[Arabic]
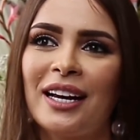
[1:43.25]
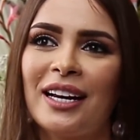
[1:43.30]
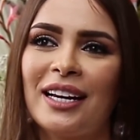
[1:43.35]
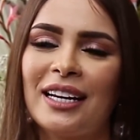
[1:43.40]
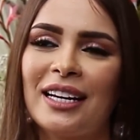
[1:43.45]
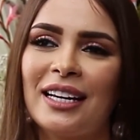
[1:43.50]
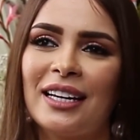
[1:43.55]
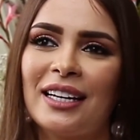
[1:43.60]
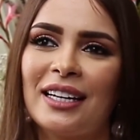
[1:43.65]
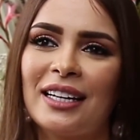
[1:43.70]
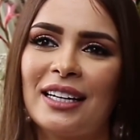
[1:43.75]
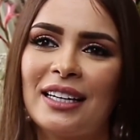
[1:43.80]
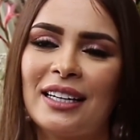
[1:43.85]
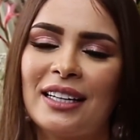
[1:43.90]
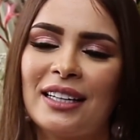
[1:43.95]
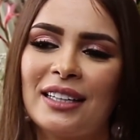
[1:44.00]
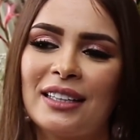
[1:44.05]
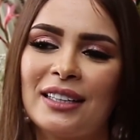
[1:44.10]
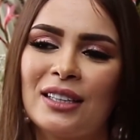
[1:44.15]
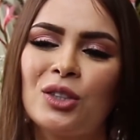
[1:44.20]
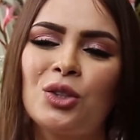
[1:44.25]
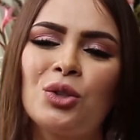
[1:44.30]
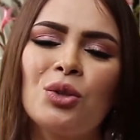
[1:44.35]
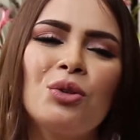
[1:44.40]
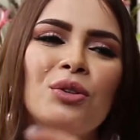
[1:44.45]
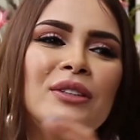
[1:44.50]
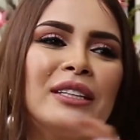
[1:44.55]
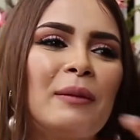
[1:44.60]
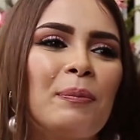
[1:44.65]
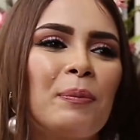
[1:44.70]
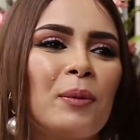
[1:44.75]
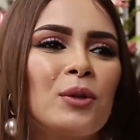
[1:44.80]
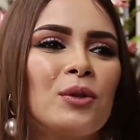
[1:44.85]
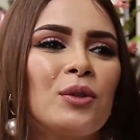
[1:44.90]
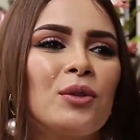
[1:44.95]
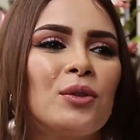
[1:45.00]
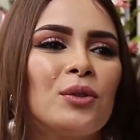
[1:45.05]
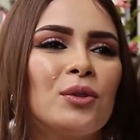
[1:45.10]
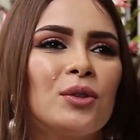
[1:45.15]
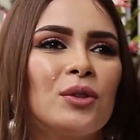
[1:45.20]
اه تو ديبون دو